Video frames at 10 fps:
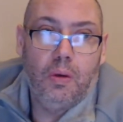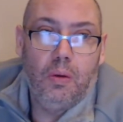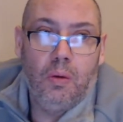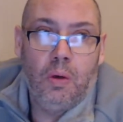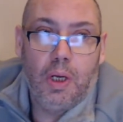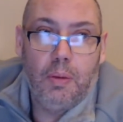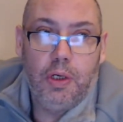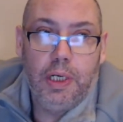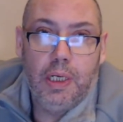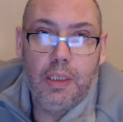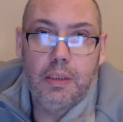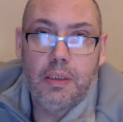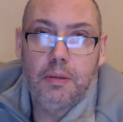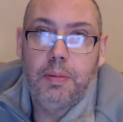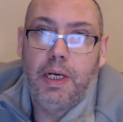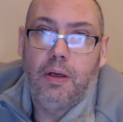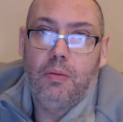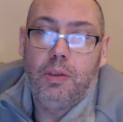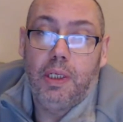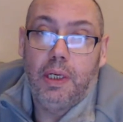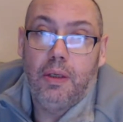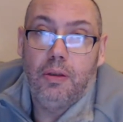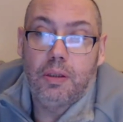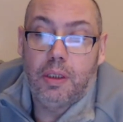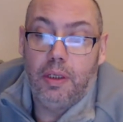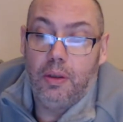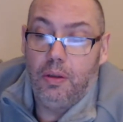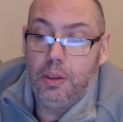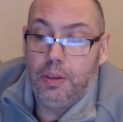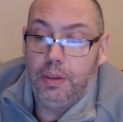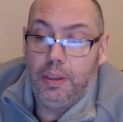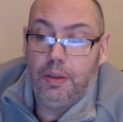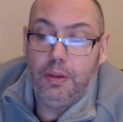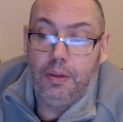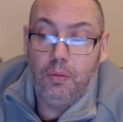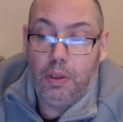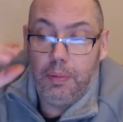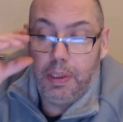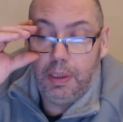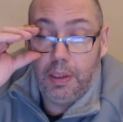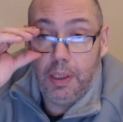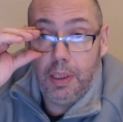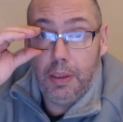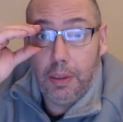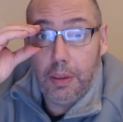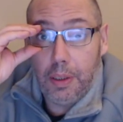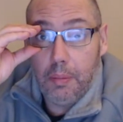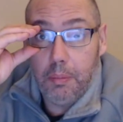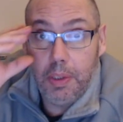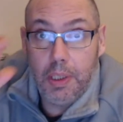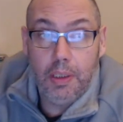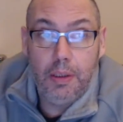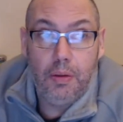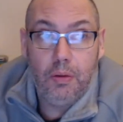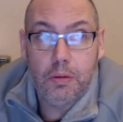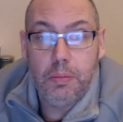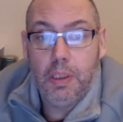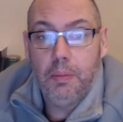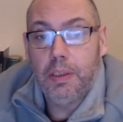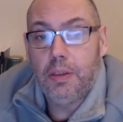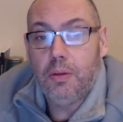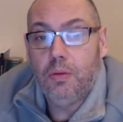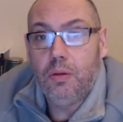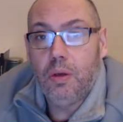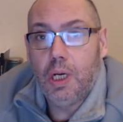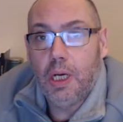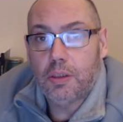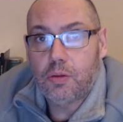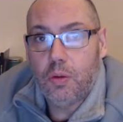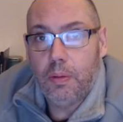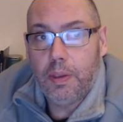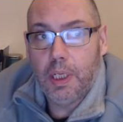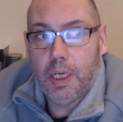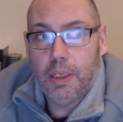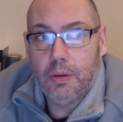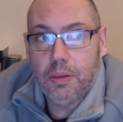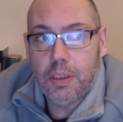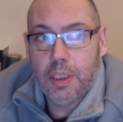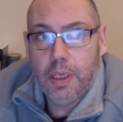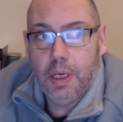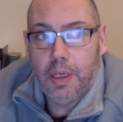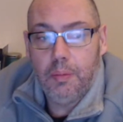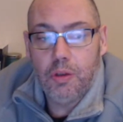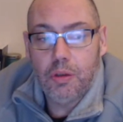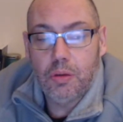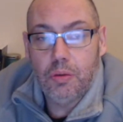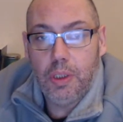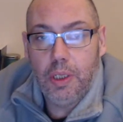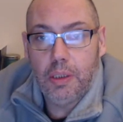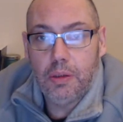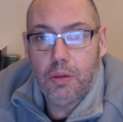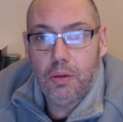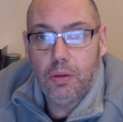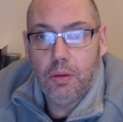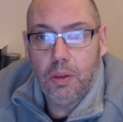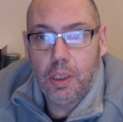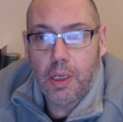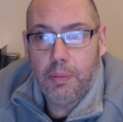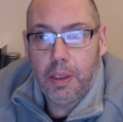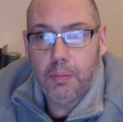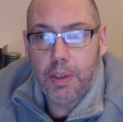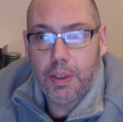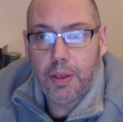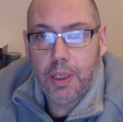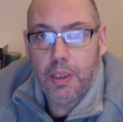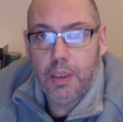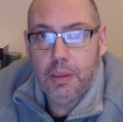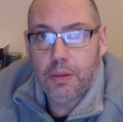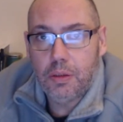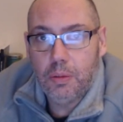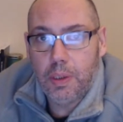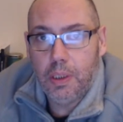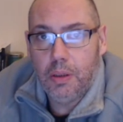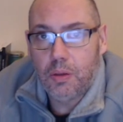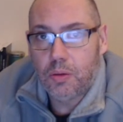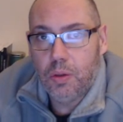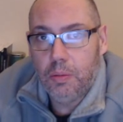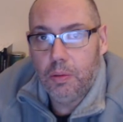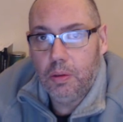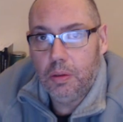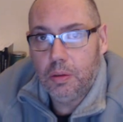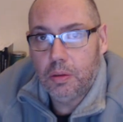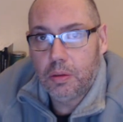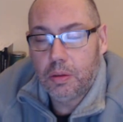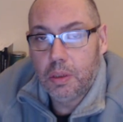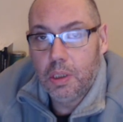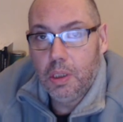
Hola, buenas. Es para comunicaros que hoy, 19 de diciembre de 2021, a las 9 de la noche, haremos un directo con Javier Marzal sobre los nuevos